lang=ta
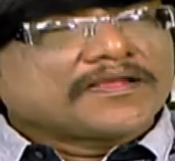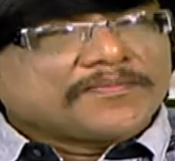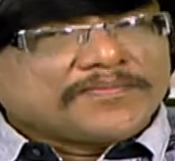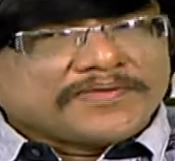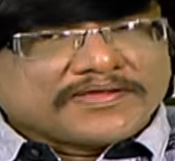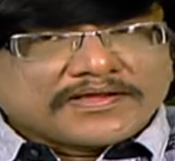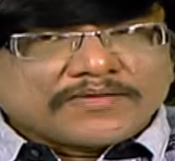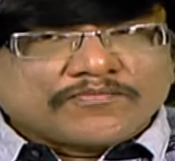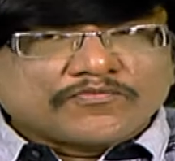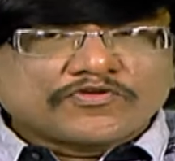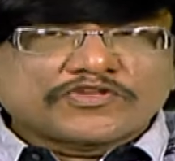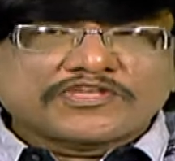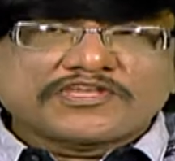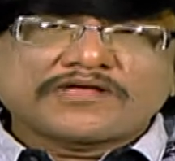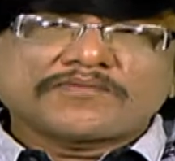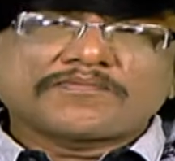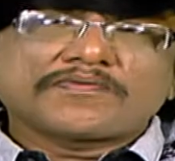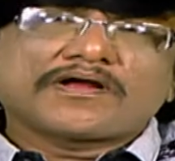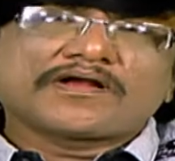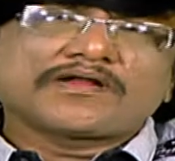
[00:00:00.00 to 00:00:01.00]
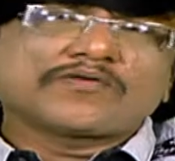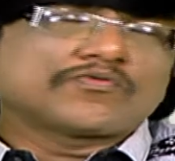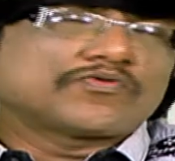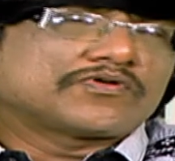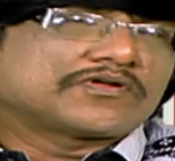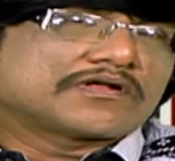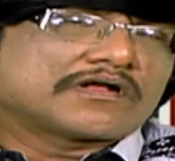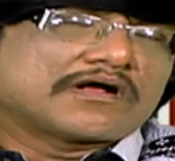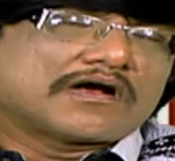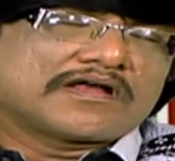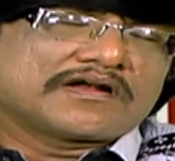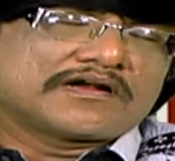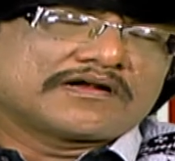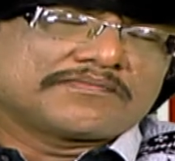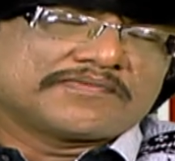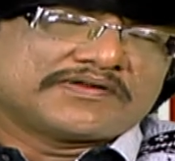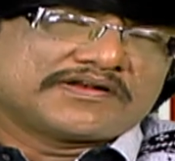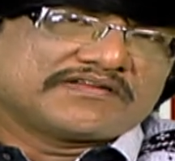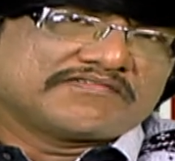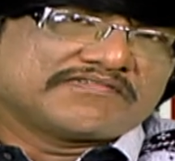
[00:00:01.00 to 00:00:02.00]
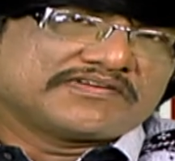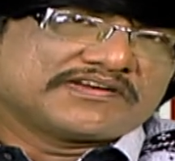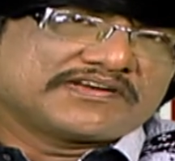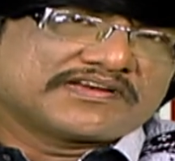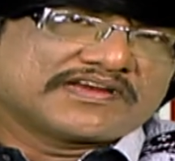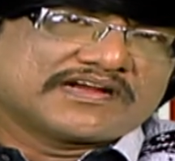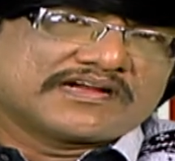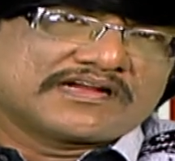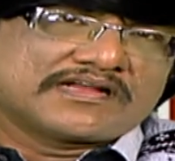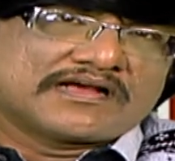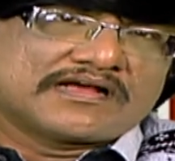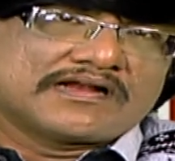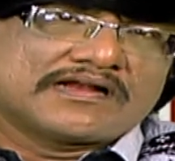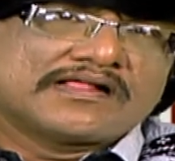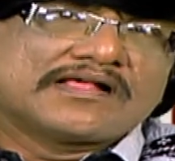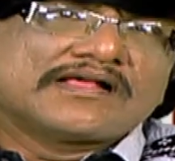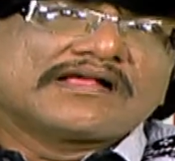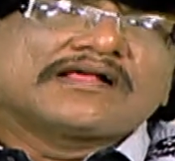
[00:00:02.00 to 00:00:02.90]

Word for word: மிக முக்கியமான ஒரு காரணம் என்னவென்று கேட்டால்